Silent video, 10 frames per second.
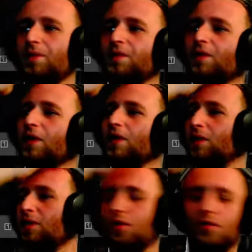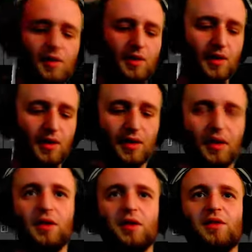Kubie.
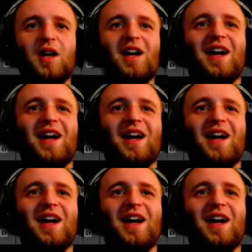Na